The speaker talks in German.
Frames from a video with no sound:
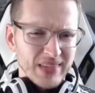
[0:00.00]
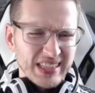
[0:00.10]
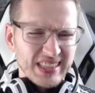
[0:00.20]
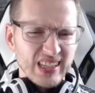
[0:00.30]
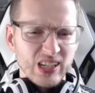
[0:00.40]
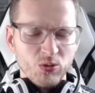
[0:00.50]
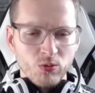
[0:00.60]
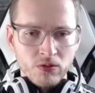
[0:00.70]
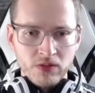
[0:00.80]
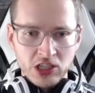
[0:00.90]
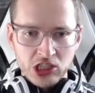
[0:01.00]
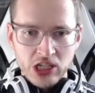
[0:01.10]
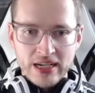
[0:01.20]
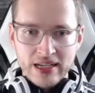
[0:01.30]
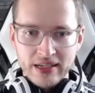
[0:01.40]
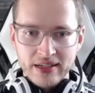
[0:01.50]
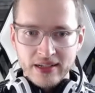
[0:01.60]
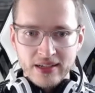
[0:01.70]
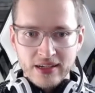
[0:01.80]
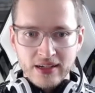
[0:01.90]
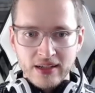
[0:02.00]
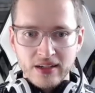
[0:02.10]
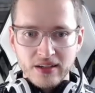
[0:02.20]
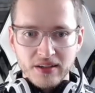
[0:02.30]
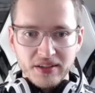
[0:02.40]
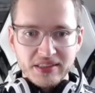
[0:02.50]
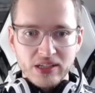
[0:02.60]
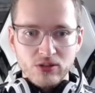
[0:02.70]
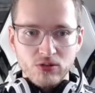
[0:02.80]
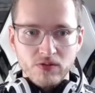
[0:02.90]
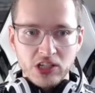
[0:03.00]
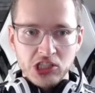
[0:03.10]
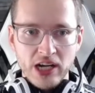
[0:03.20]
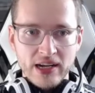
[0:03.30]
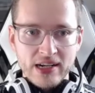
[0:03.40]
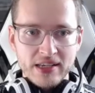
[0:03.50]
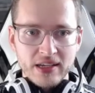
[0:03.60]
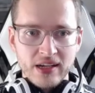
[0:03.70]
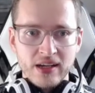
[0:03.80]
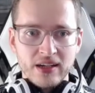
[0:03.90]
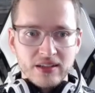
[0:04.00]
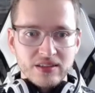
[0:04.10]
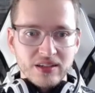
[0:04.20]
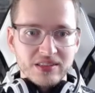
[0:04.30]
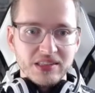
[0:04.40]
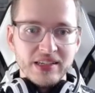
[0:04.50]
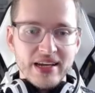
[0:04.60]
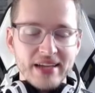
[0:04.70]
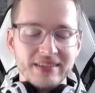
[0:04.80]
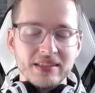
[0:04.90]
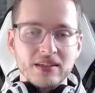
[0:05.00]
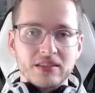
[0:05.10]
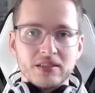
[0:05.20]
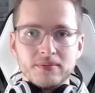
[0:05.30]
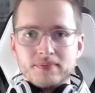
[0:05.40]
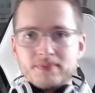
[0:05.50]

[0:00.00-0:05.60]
sehr unwahrscheinlich, ne? Sehr unwahrscheinlich, dass EA sagt,